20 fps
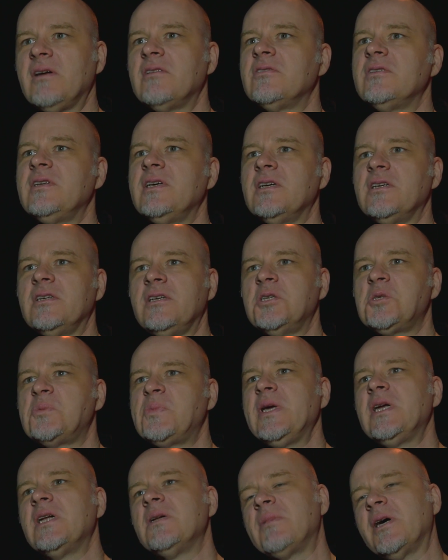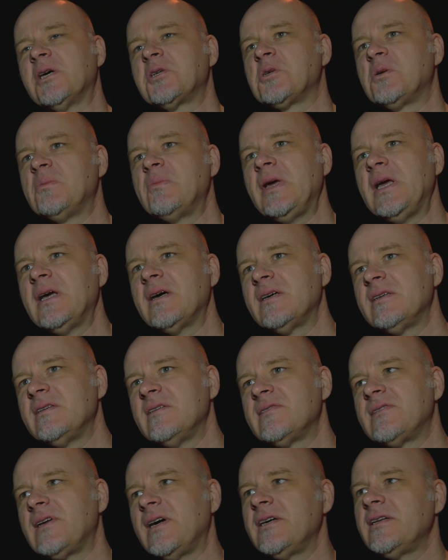Also der, der Spiegel macht schon mehr.
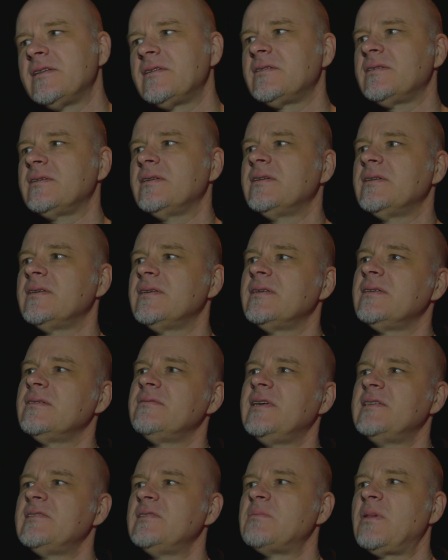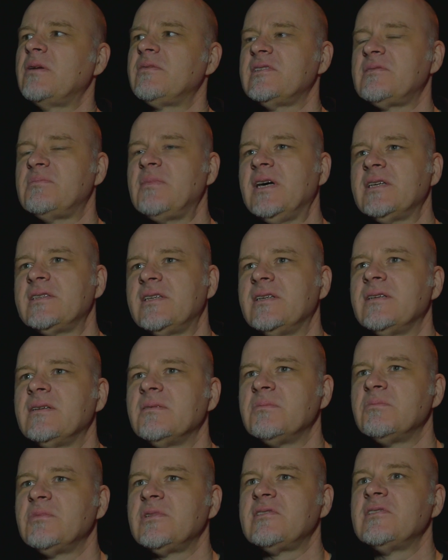Die Zeit, äh, wenn sie mal was macht,
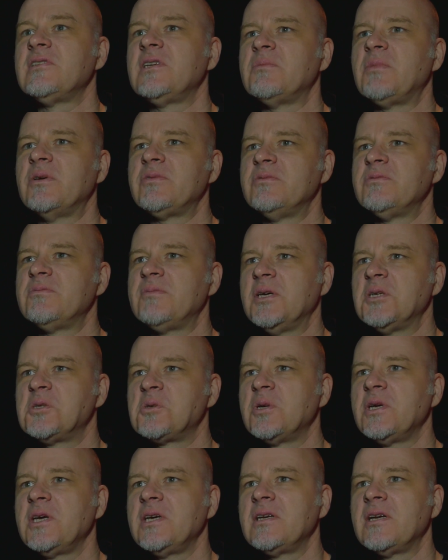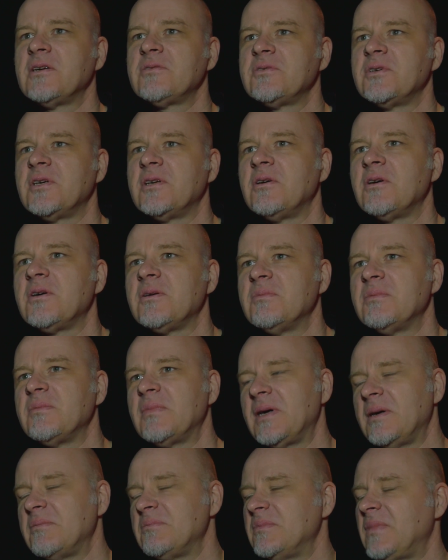dann muss sie sich immer fünfmal entschuldigen dafür noch im,
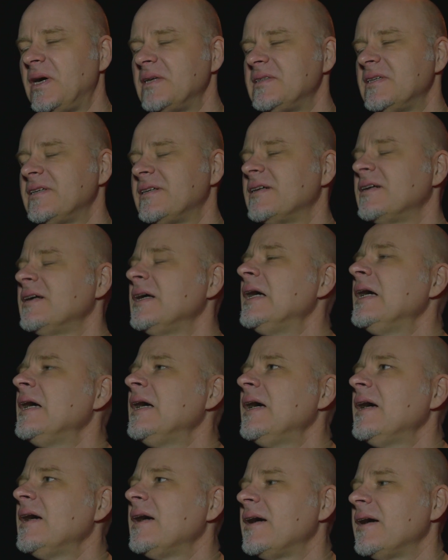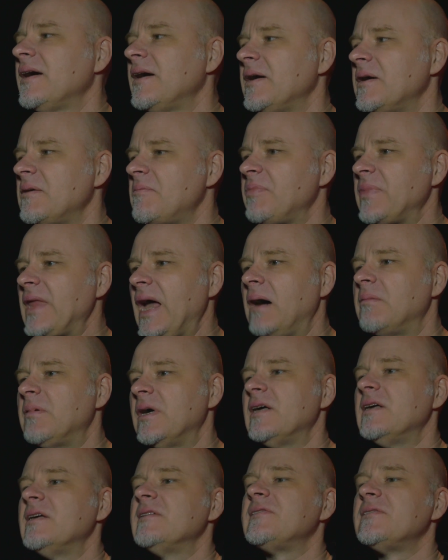im Artikel. Ähm,
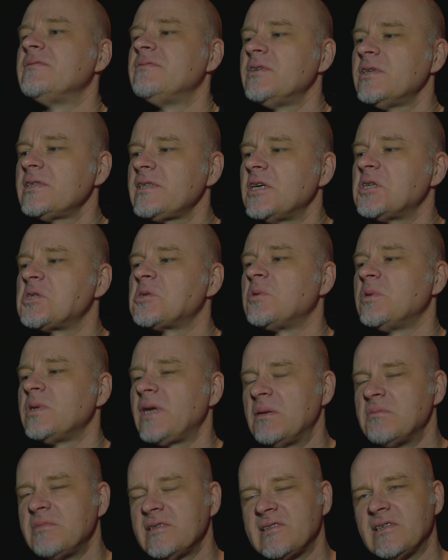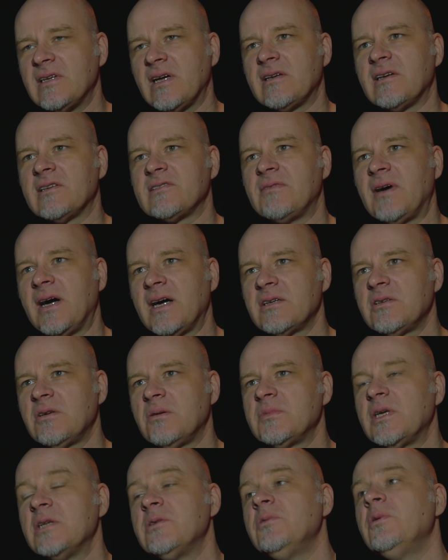aber es wird ja schon ein bisschen anders
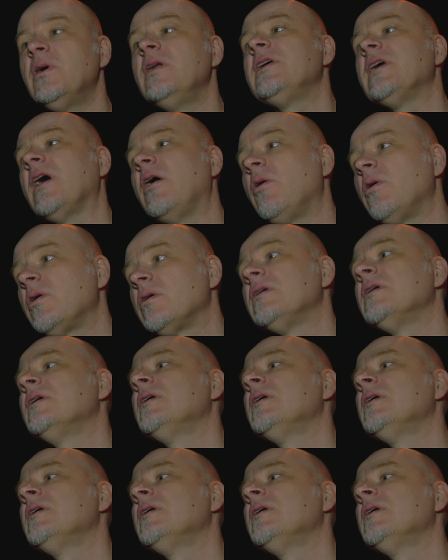wahrgenommen, natürlich auch